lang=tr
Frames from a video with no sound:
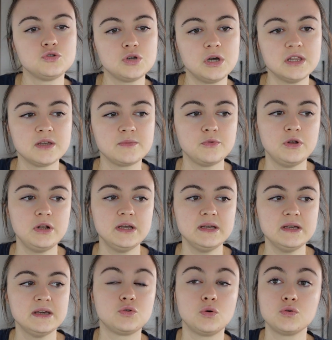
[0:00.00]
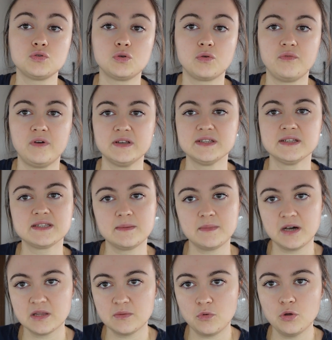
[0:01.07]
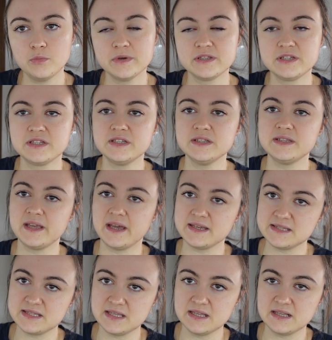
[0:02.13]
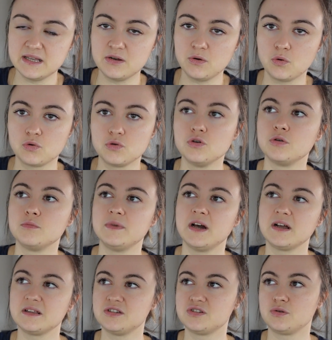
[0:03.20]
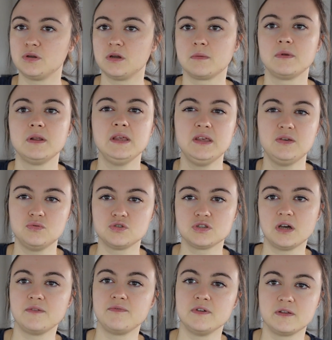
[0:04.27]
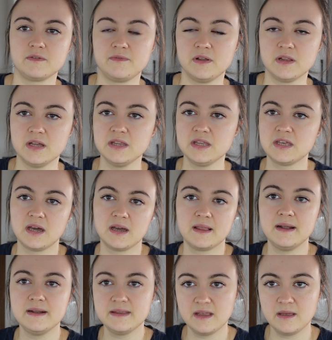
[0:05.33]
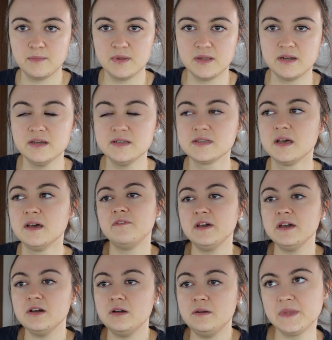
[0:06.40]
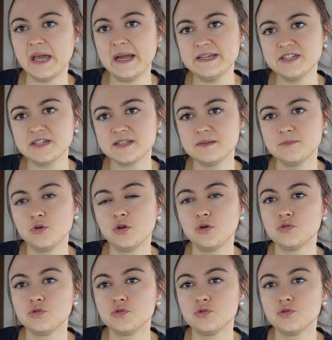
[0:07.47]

Şu anlık böyle çok çok fazla zamanım olmadığı için textingleri okuyorum. Yaklaşık olarak böyle 200 sayfalık falan hikayeler diyebiliriz. Ve gerçekten böyle